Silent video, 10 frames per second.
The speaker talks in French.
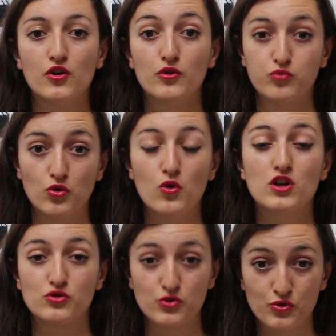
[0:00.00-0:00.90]
euh,
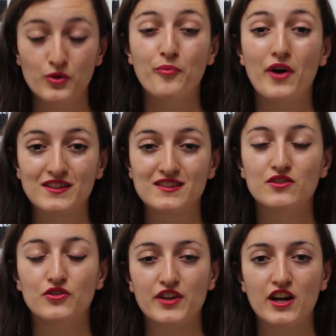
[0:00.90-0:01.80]
pourquoi je suis
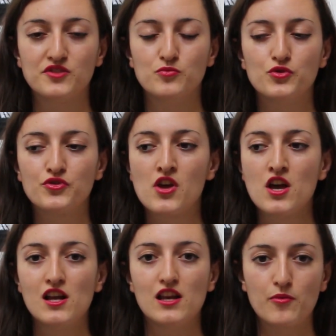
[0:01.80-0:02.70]
partie en Erasmus.
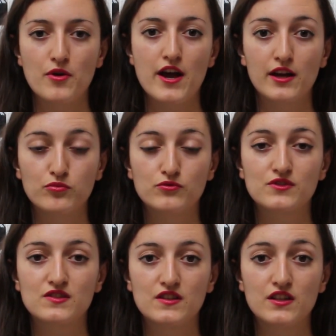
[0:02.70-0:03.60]
La première
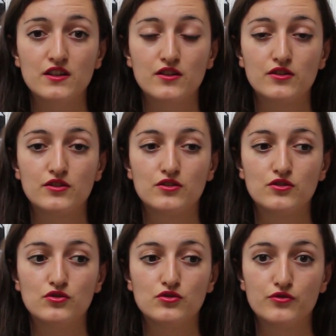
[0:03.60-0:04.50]
réponse c'est
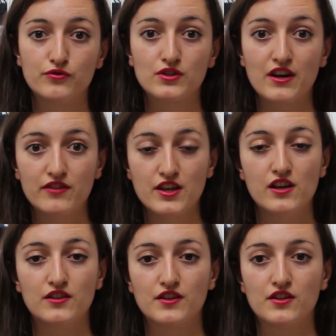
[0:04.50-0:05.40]
euh, je veux travailler
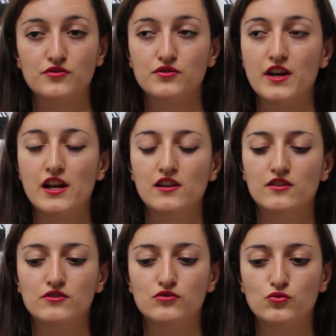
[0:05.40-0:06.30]
à
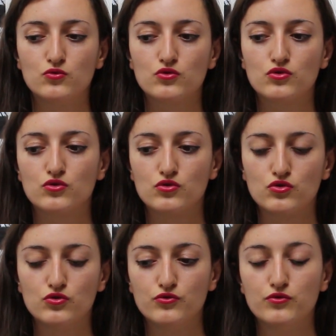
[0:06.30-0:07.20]
l'international, donc
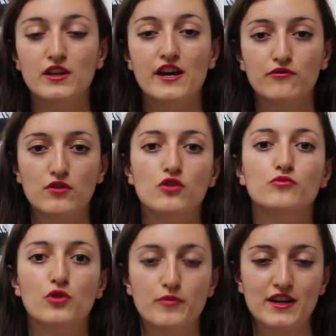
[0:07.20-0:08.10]
je voulais avoir
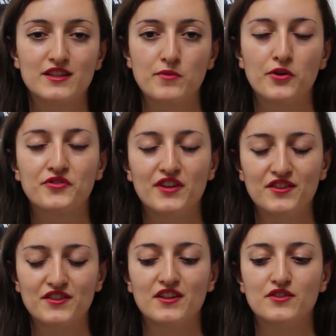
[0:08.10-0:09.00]
une première expérience à
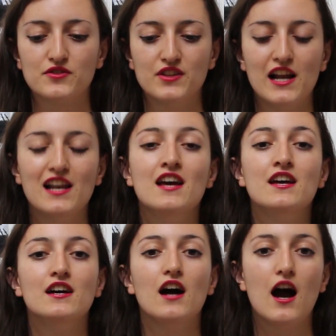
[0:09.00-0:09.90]
l'international,
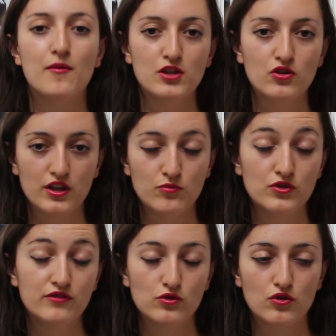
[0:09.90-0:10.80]
améliorer mon
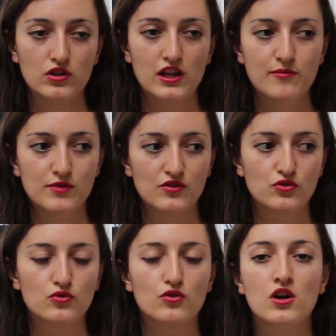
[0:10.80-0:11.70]
niveau d'anglais bien
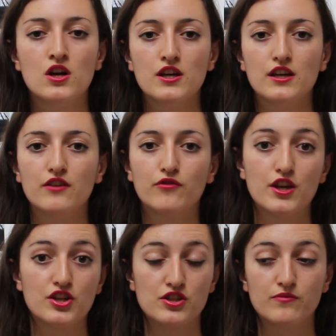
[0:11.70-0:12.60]
sûr et
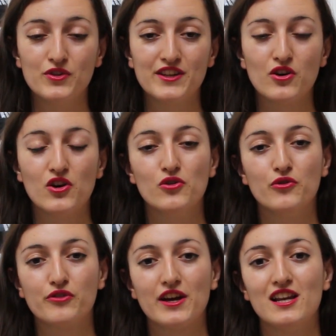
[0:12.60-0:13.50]
voyager. Mon école
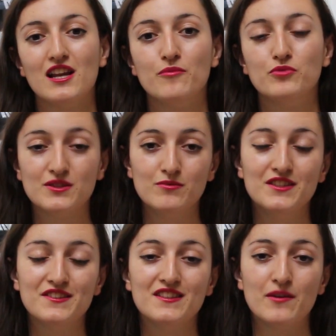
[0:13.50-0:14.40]
offrait la
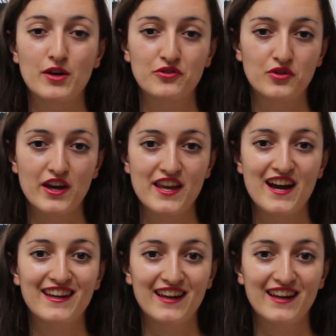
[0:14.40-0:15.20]
possibilité d'un partenariat